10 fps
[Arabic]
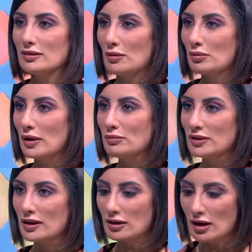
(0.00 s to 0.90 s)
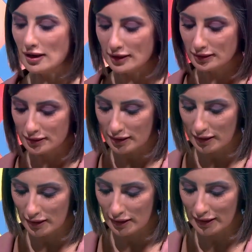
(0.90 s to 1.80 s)
طيب كابتن رائد
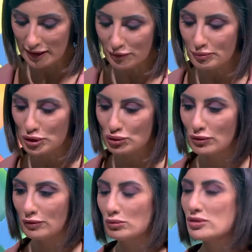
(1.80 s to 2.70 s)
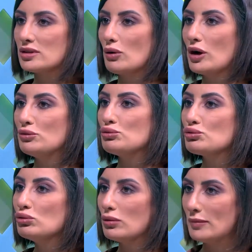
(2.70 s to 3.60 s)
آه، كيف بتشوف مستوى
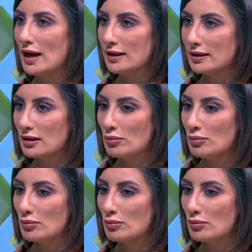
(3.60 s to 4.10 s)
نجوم الكيك